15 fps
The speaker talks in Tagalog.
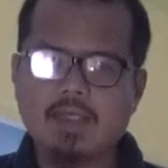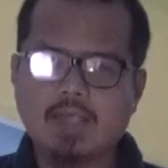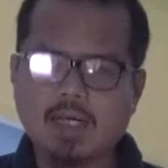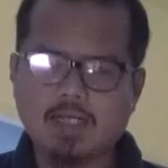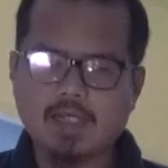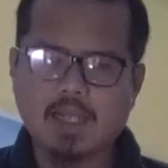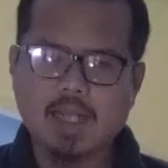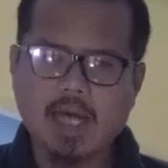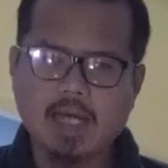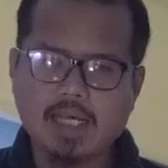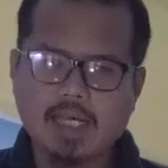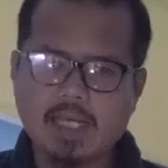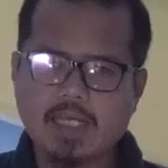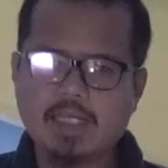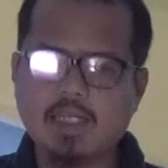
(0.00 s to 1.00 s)
ng
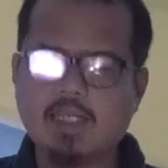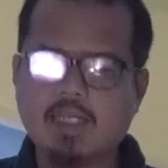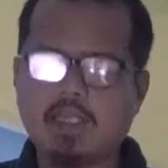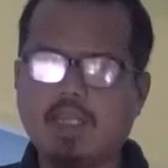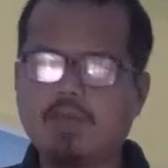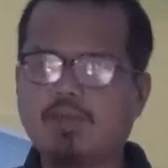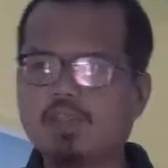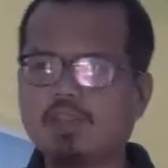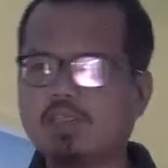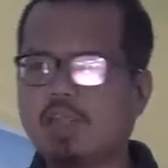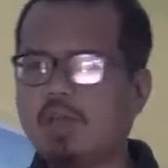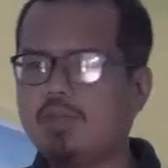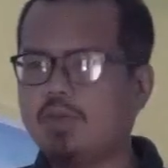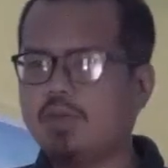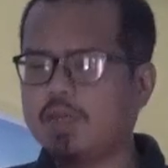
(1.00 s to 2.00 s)
lalaking hindi
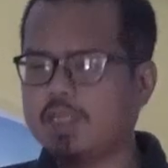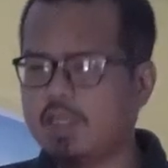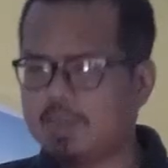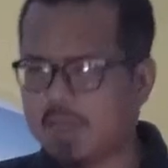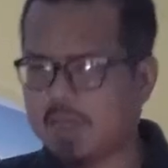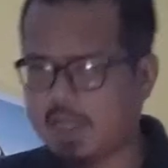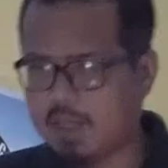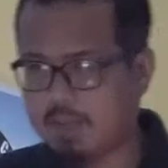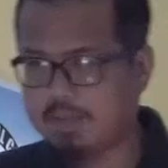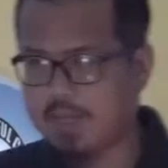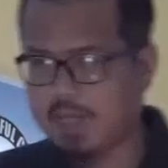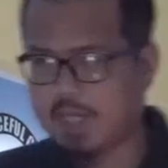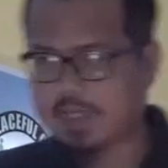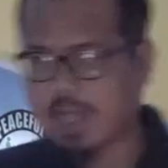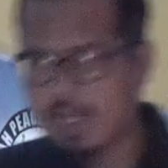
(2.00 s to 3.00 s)
Muslim o hindi
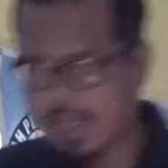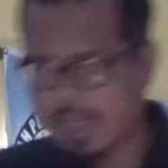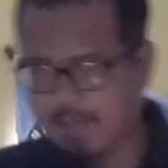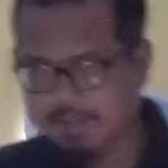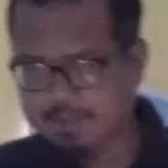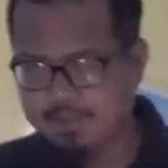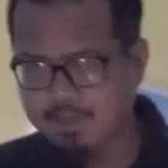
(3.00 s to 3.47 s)
mananampalataya.